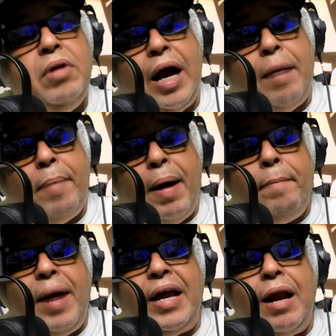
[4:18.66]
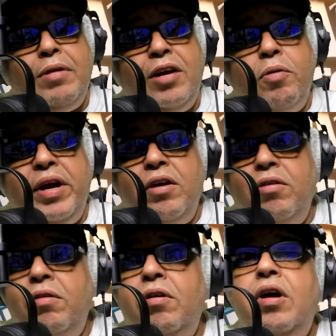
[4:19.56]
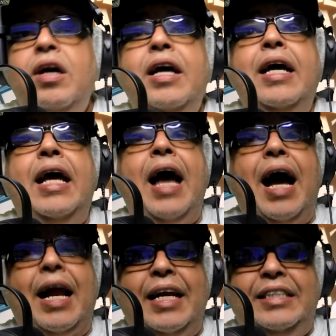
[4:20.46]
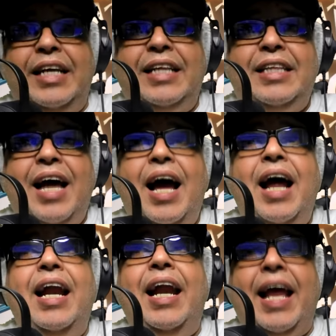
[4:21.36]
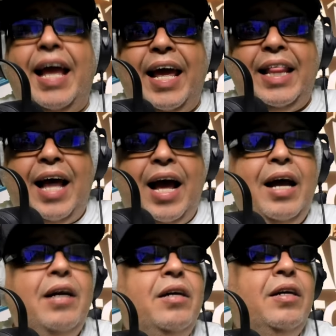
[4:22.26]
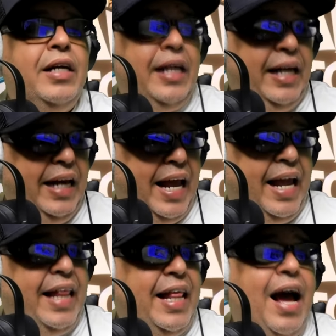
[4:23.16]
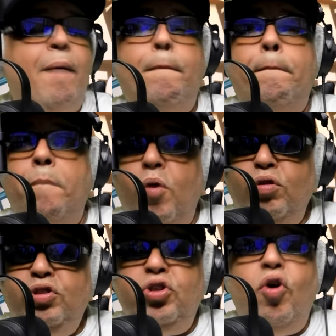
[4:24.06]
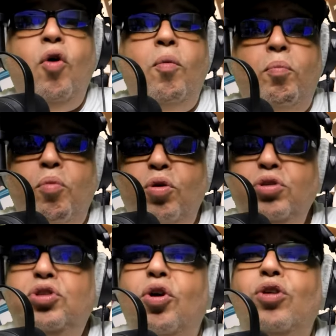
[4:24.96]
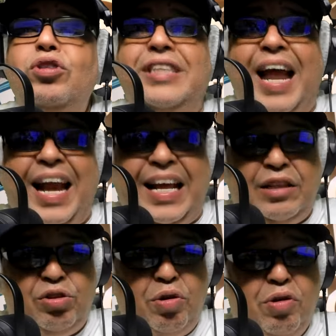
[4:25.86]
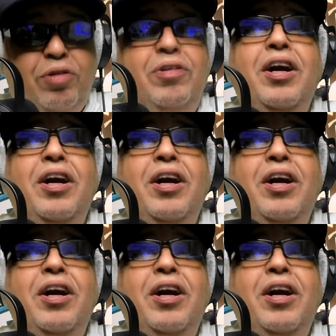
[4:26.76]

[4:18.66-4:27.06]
al pan pan y al vino vino, a Reichesta le queda y le queda mucho, mucho talento.